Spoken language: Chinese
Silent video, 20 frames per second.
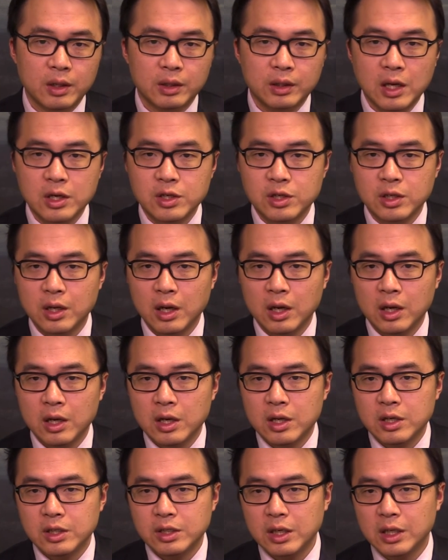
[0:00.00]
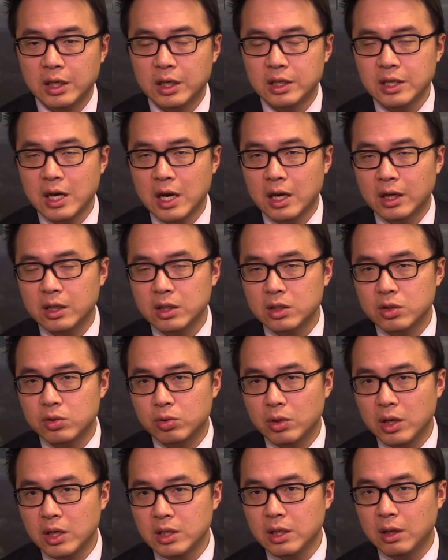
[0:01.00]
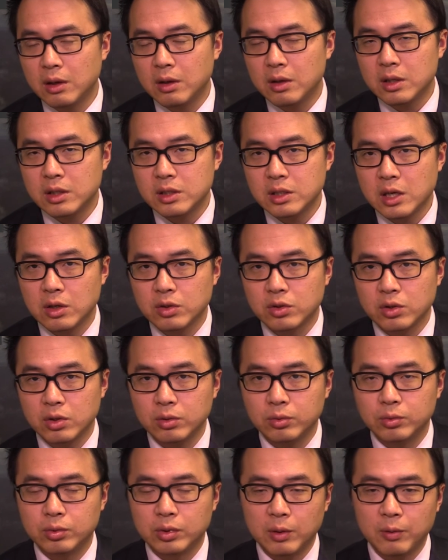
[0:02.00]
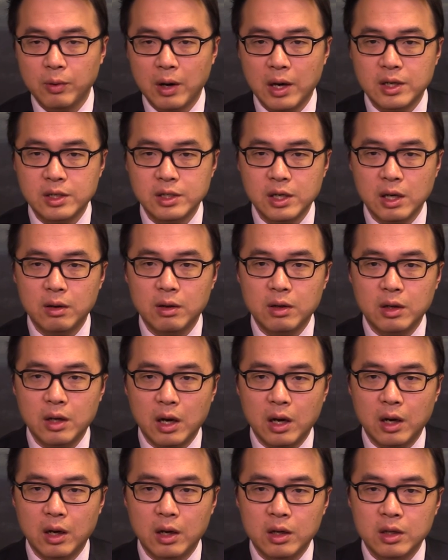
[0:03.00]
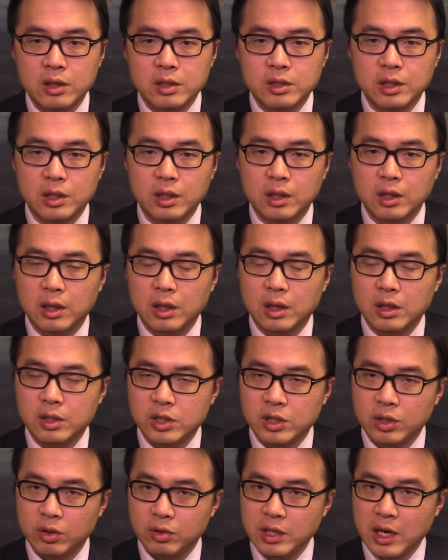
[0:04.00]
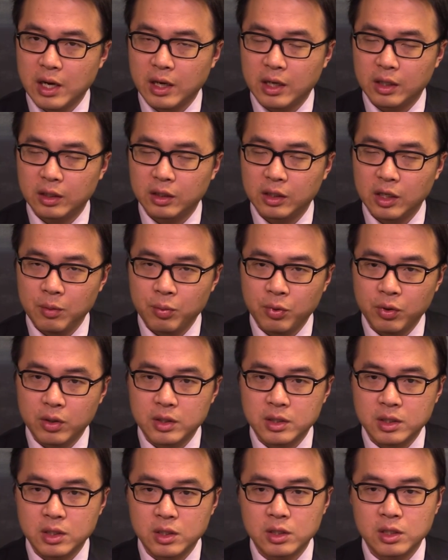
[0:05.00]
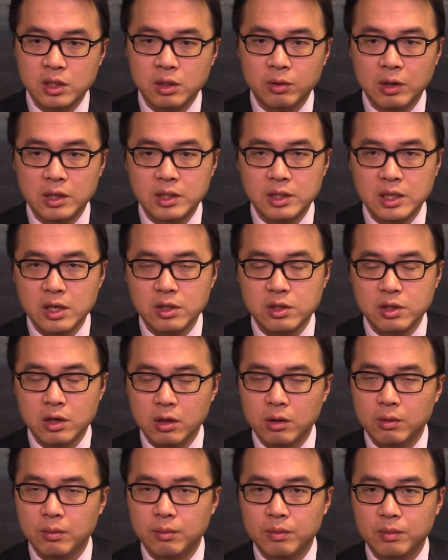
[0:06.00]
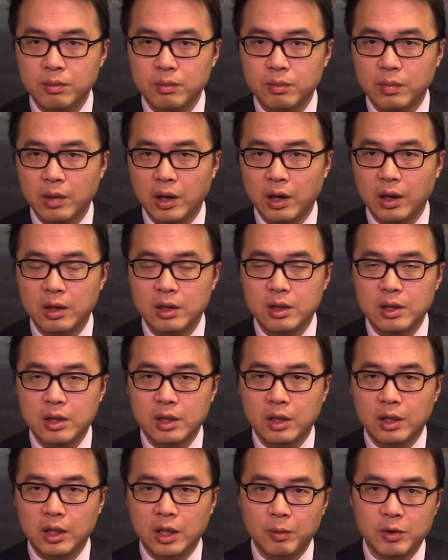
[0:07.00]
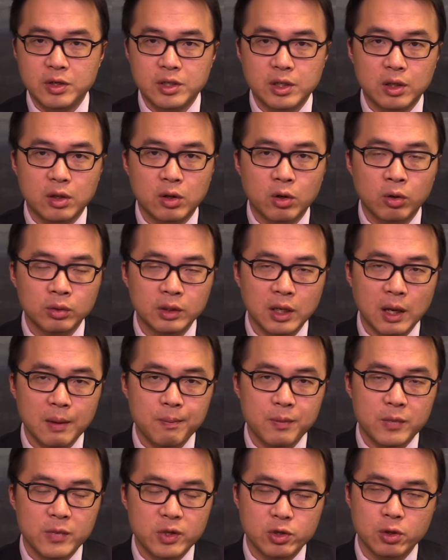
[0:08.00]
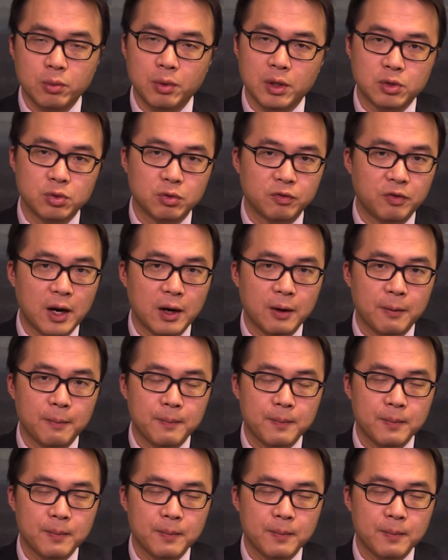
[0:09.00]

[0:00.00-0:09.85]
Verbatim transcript: 但是呢，这一个价格随着上周五的晚上啊，这个石油价格跌破了四十七块三之后啊，那么这个空单就被触发了。